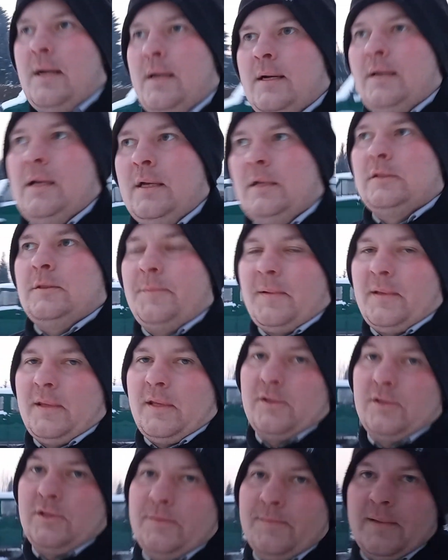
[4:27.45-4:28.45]
E, co
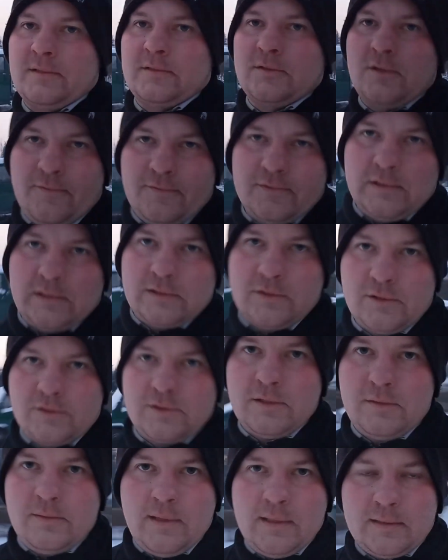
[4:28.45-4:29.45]
prawda zima znowu
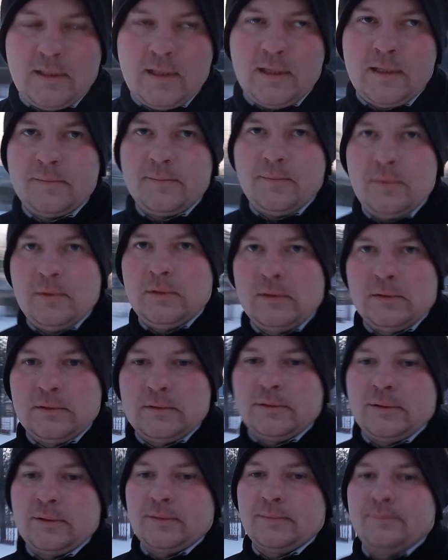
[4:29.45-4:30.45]
zaskoczyła, tak, bo
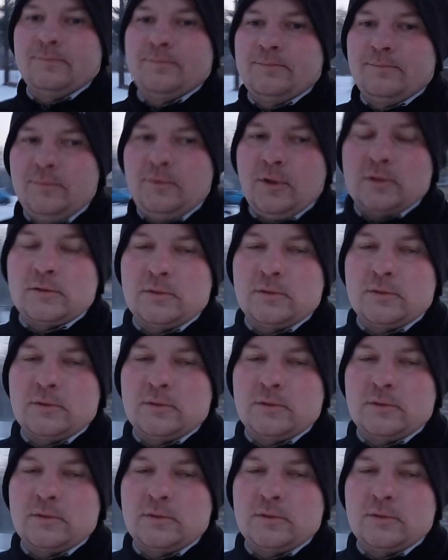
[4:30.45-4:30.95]
do